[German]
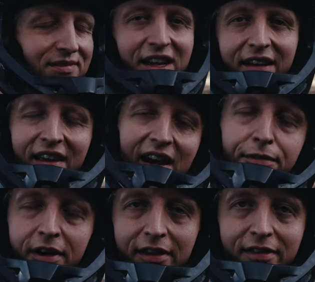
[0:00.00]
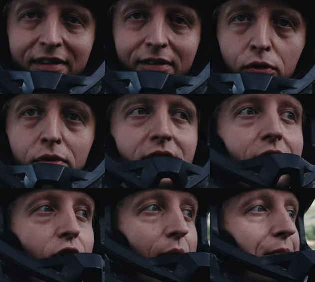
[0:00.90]
Ganz einfach, es ist so
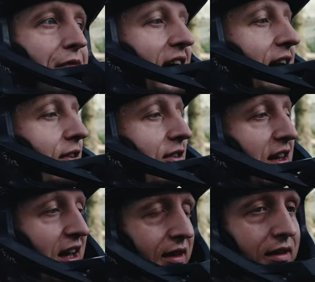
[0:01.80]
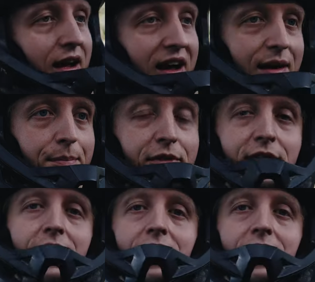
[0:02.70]
gekommen, weil ich jeden Abend